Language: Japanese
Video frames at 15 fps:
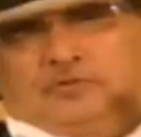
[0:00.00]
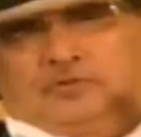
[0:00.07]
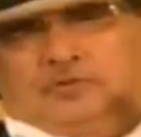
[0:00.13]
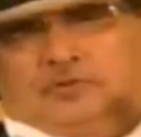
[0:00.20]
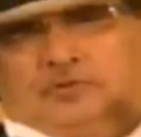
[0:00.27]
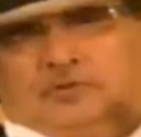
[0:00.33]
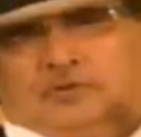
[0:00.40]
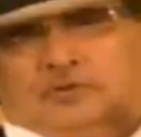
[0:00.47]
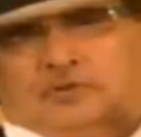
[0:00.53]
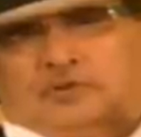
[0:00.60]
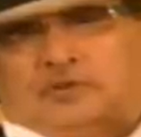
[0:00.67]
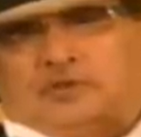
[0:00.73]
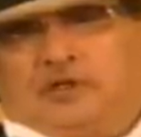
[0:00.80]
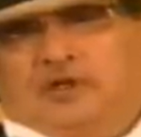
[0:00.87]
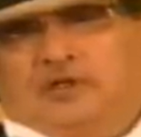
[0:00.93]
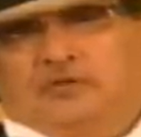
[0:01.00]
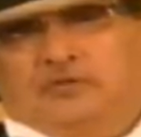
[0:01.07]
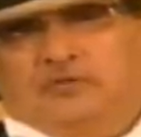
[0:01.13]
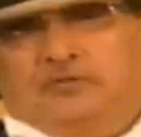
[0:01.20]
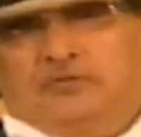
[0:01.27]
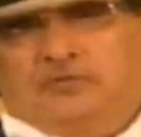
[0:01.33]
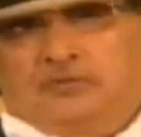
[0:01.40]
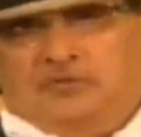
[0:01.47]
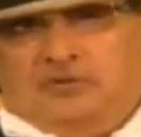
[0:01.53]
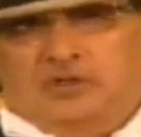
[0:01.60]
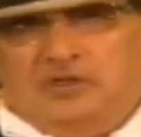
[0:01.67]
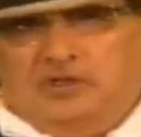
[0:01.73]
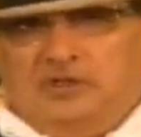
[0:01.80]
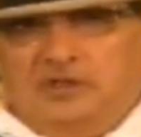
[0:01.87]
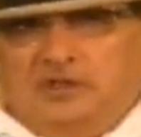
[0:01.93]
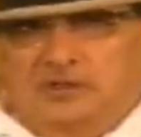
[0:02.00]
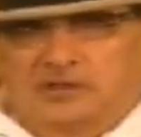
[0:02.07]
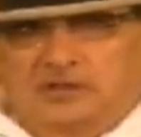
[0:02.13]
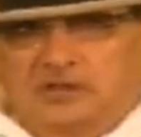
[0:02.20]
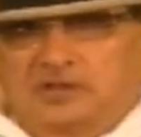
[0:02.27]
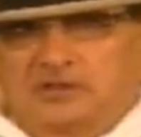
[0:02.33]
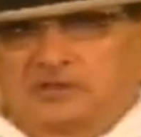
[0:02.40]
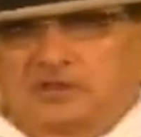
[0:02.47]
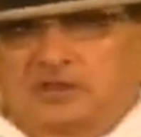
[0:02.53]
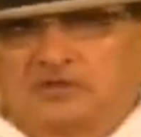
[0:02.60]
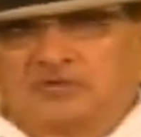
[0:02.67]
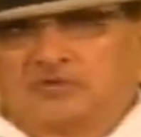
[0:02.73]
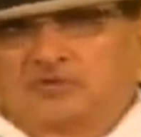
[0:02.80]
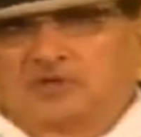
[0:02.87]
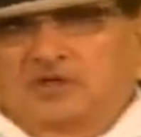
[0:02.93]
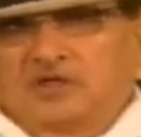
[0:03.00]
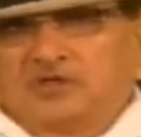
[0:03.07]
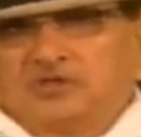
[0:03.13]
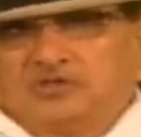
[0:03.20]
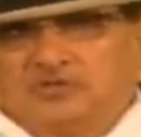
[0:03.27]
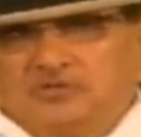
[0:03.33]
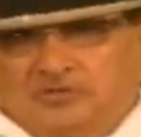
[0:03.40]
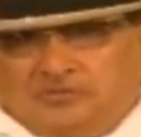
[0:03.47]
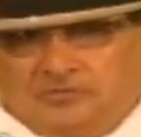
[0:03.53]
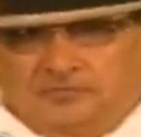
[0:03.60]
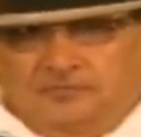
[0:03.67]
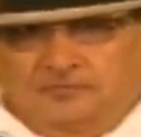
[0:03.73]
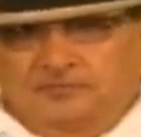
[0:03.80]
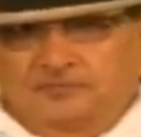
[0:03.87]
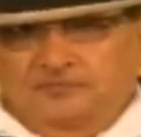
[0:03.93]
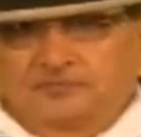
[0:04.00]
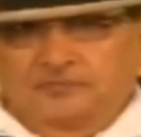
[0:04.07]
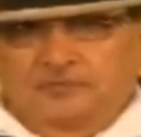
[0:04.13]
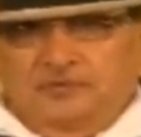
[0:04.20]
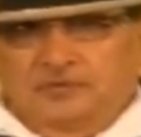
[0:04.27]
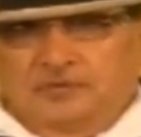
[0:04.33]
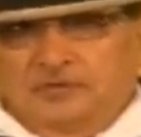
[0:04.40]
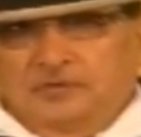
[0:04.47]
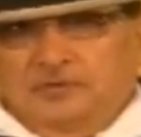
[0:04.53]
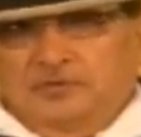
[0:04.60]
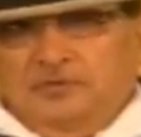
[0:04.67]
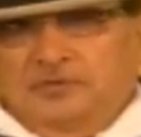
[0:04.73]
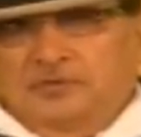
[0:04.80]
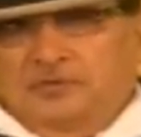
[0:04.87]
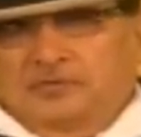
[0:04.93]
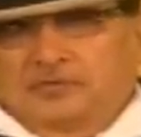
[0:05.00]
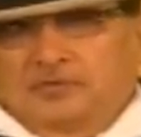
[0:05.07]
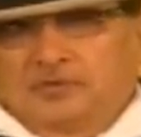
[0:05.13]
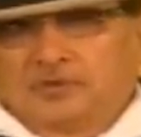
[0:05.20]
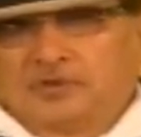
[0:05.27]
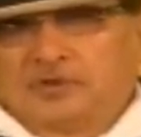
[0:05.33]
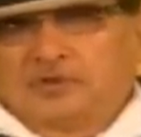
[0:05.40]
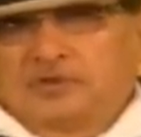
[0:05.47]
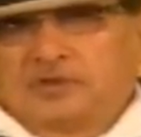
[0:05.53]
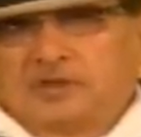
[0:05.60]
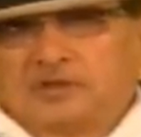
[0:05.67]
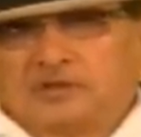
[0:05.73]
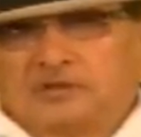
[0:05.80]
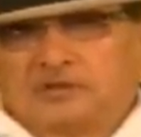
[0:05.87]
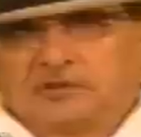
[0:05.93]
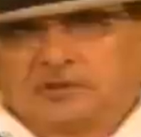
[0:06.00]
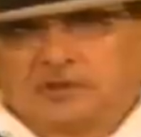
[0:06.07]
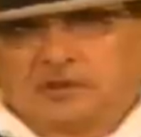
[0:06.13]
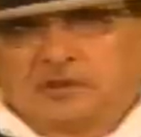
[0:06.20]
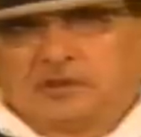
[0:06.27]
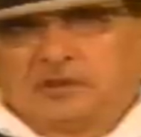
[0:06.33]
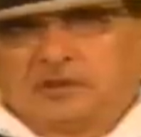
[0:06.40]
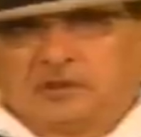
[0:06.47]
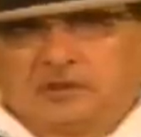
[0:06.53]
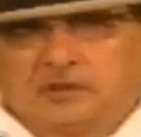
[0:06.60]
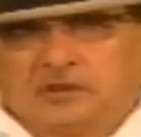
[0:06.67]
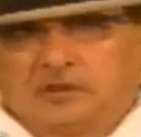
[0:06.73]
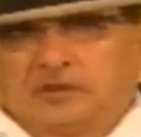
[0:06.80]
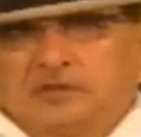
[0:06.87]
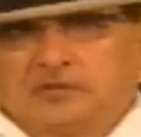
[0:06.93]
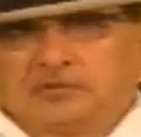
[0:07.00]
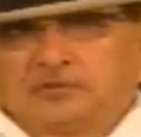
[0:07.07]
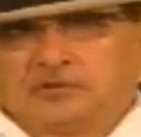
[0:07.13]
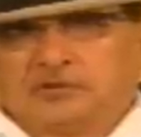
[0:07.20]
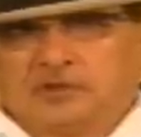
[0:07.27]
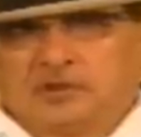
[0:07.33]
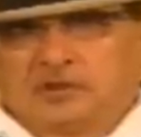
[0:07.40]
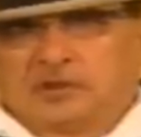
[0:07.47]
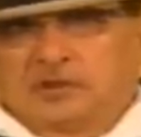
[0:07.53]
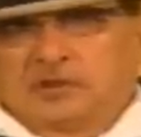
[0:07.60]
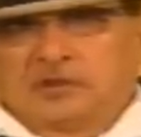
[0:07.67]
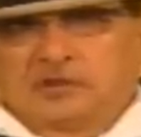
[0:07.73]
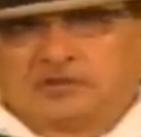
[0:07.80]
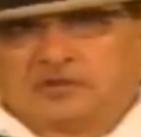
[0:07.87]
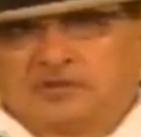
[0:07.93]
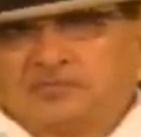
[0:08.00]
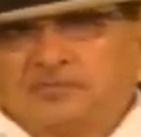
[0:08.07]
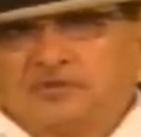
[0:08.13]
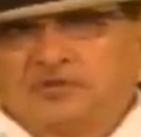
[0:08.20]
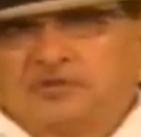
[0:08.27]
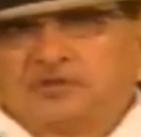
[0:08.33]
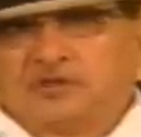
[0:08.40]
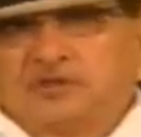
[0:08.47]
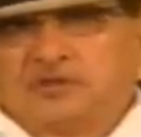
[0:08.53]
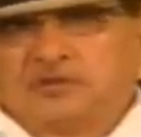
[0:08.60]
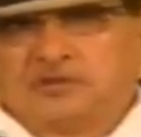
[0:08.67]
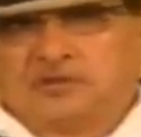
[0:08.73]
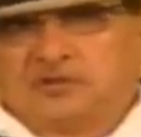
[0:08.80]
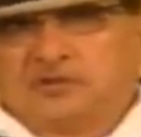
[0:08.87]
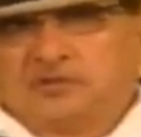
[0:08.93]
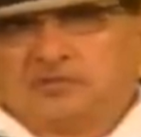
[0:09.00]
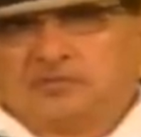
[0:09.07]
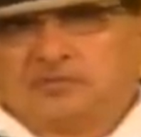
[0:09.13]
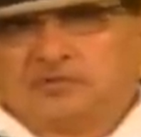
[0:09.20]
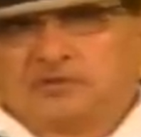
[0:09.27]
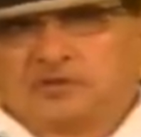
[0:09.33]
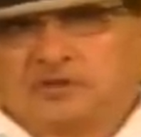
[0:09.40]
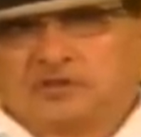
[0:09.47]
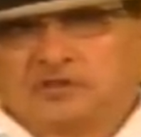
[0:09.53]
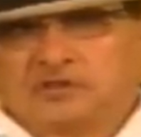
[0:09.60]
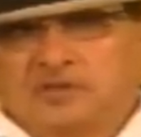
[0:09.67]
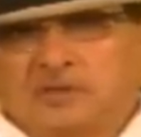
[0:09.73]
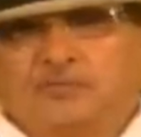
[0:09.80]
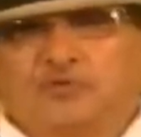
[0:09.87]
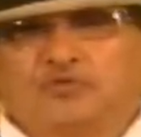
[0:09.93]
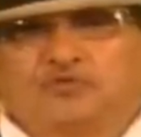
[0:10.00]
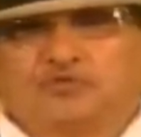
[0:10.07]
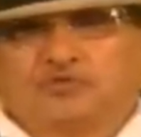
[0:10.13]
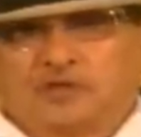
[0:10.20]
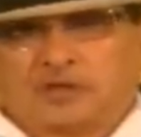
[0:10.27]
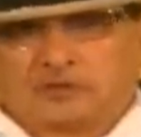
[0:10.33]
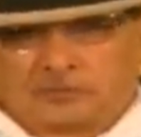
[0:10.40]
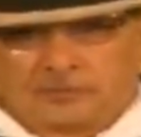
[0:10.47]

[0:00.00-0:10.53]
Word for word: イランの経済制裁の解除、はい、これに対して、ロシアが全面的に表でサポートしたと。